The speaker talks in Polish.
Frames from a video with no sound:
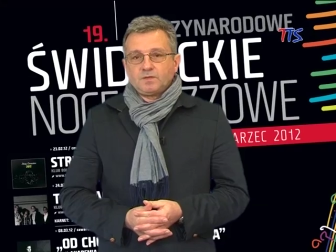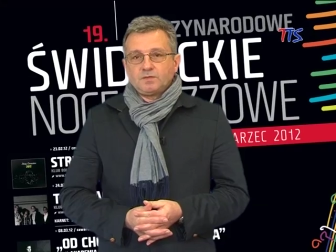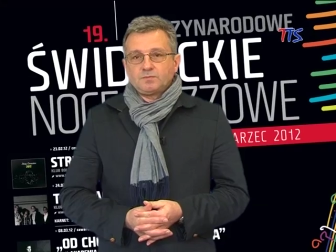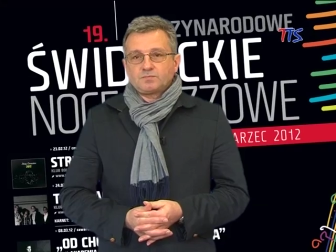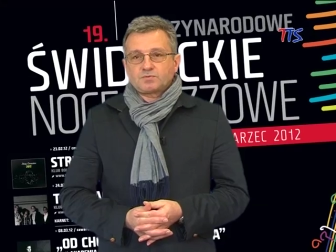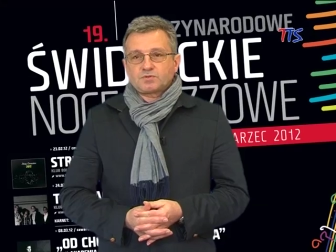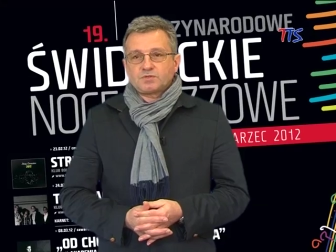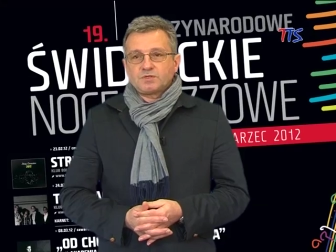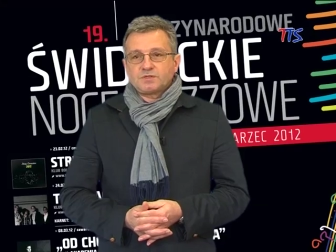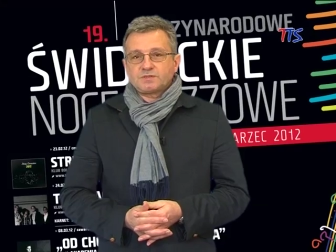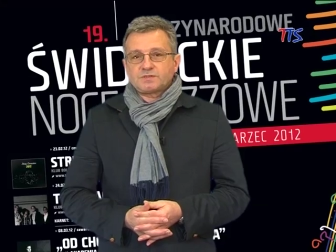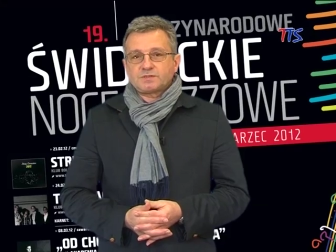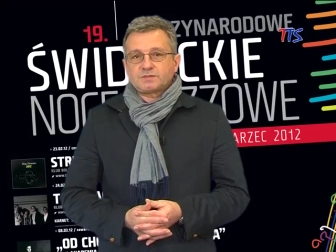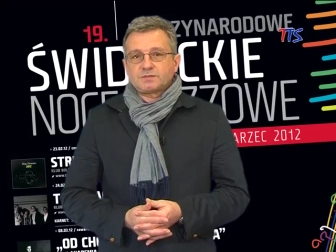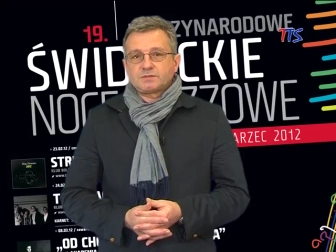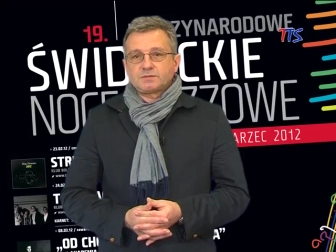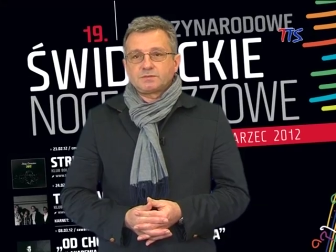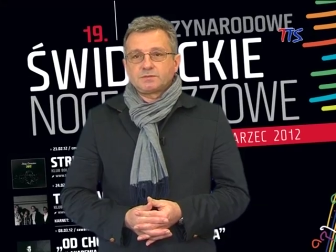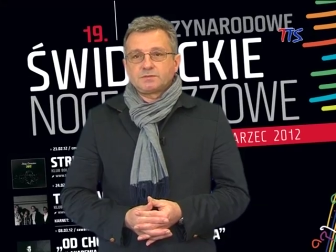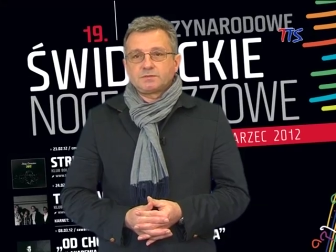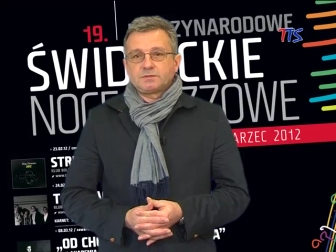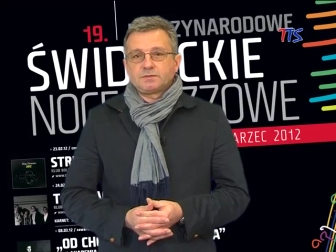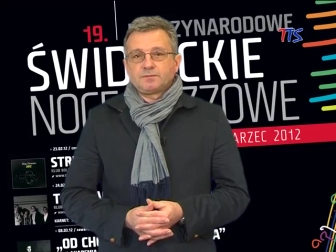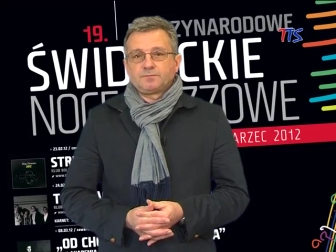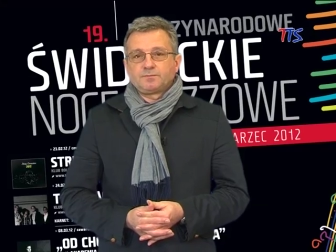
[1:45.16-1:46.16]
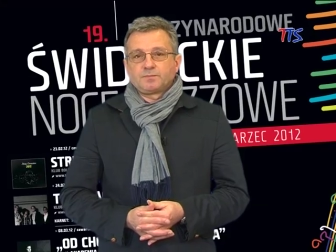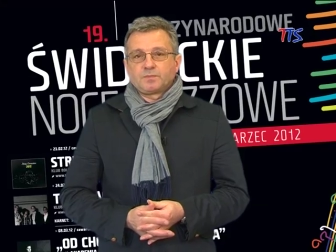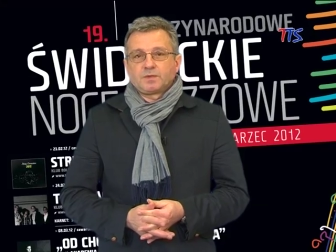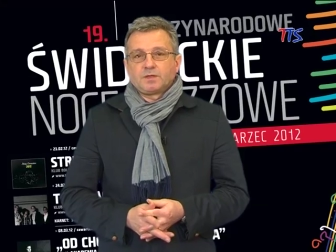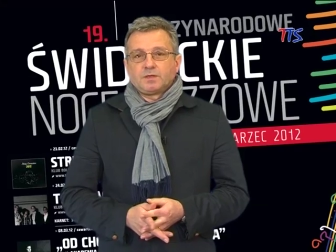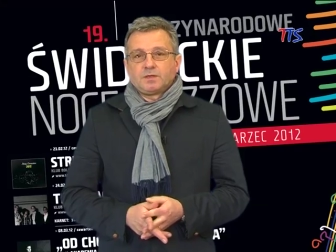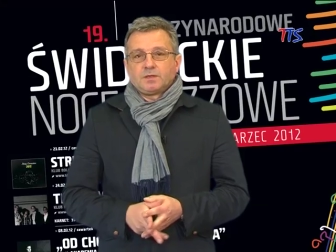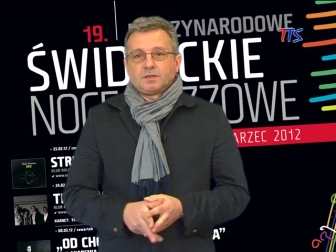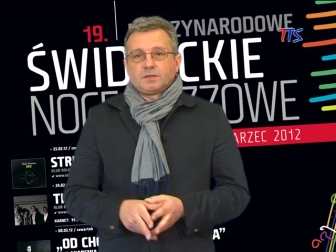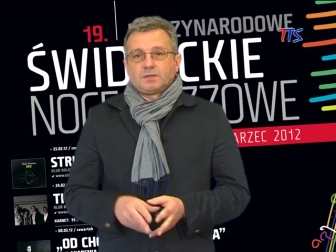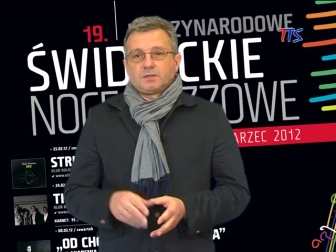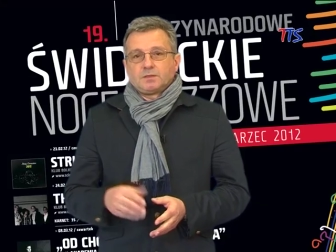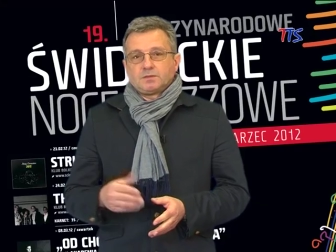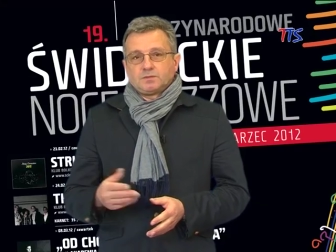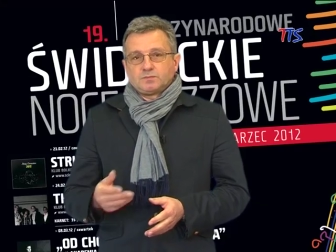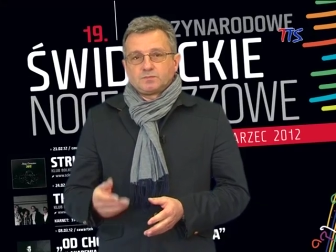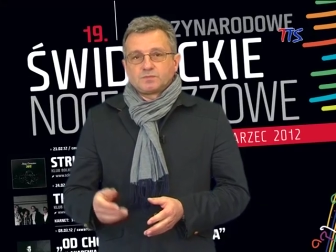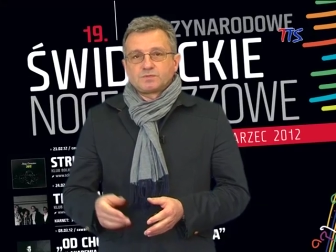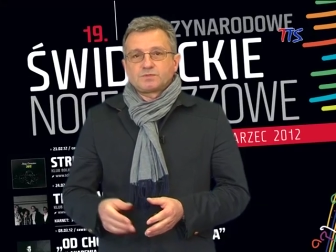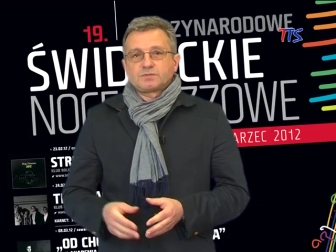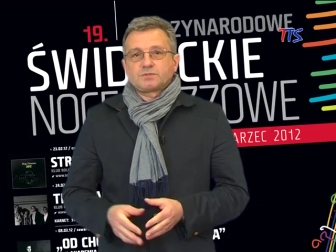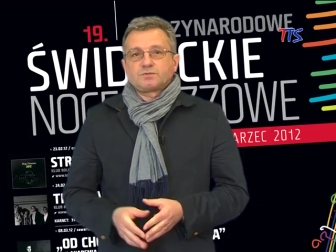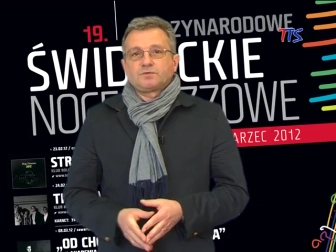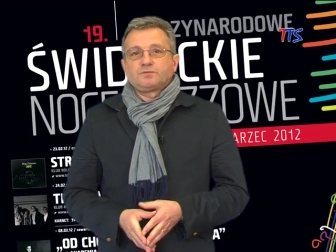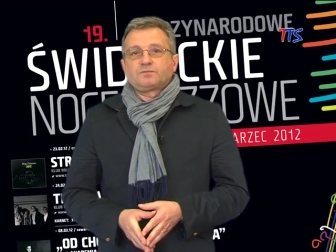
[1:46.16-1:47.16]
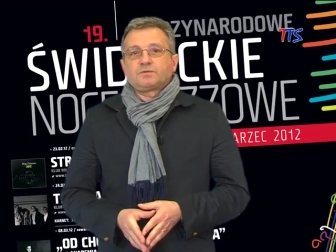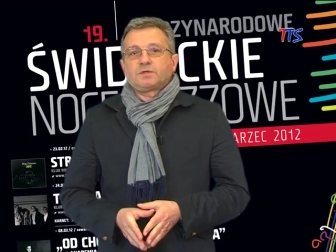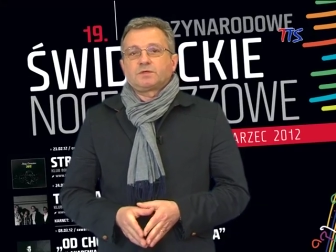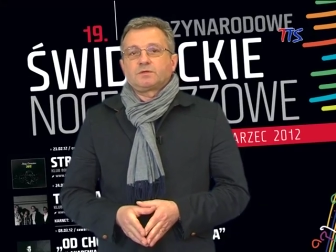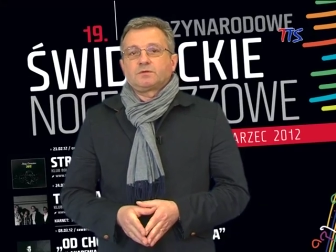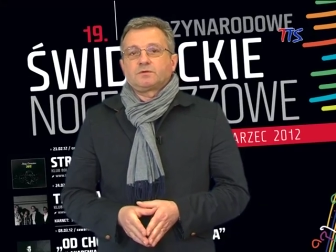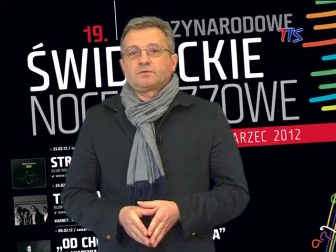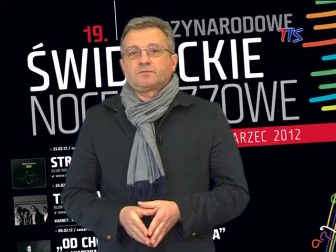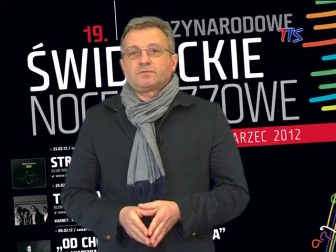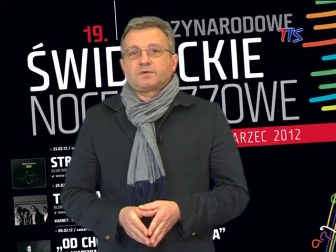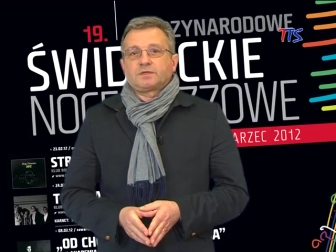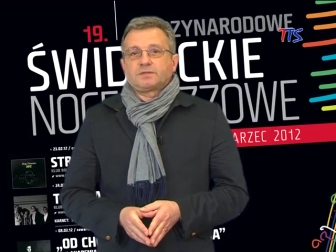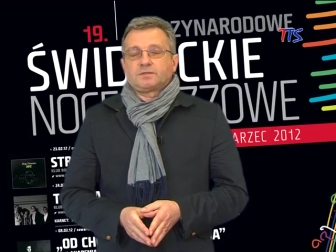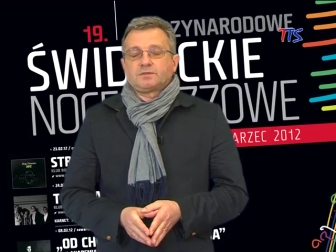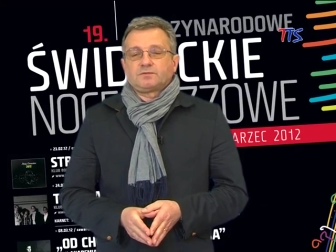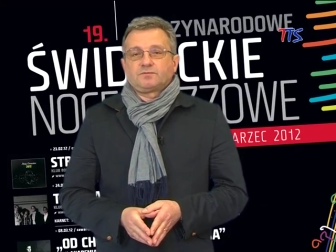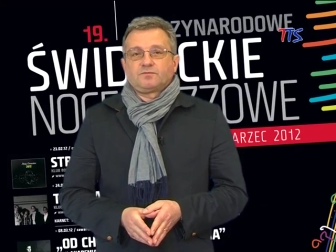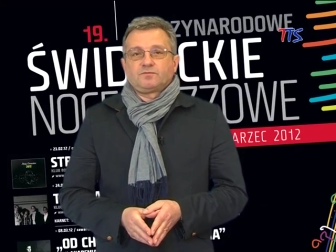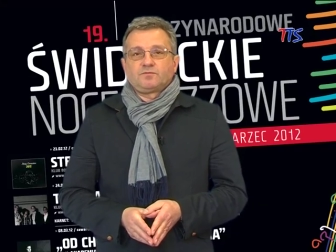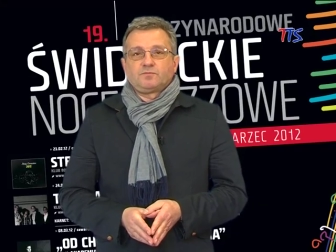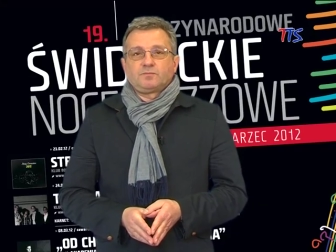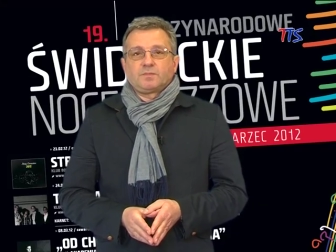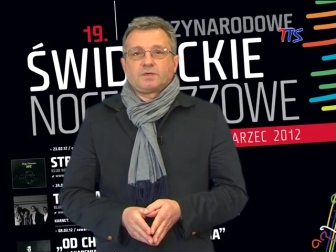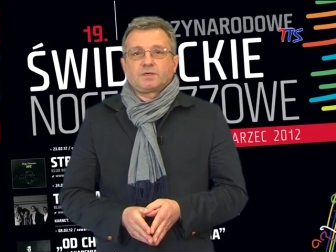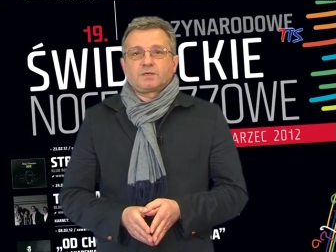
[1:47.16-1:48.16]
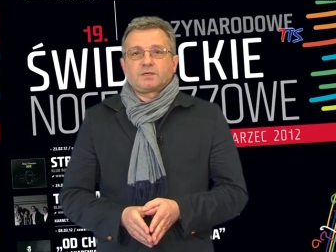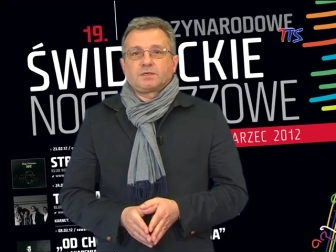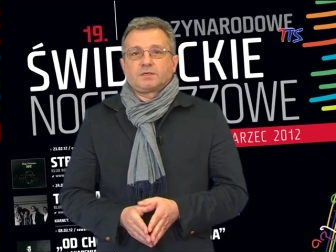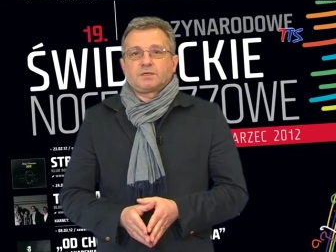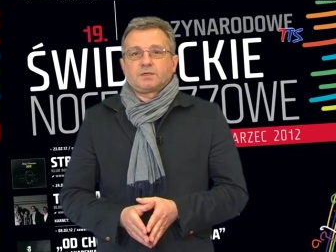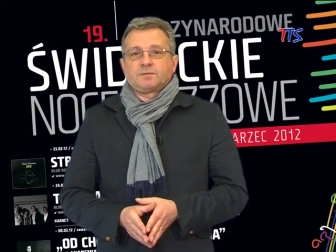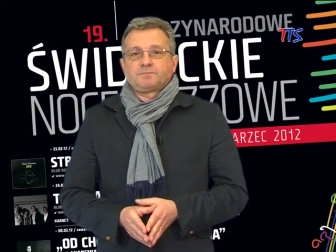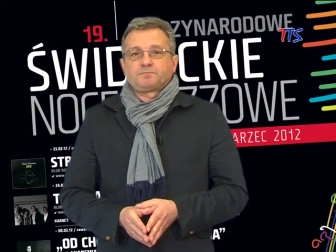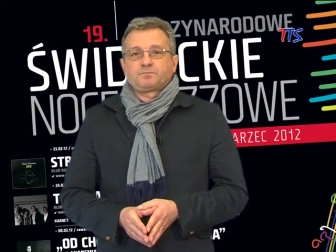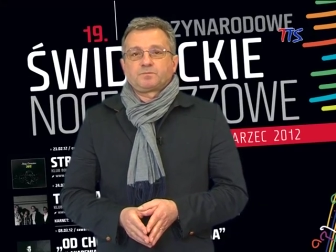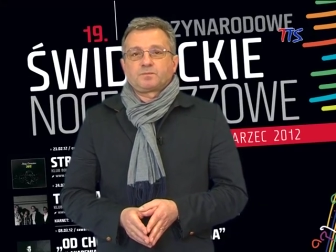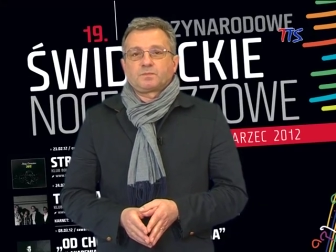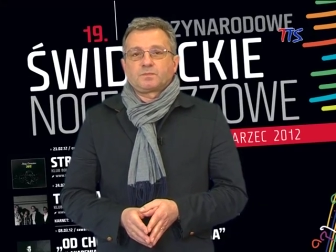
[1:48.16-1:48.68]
przez y, y, muzyków tego kwartetu wymaga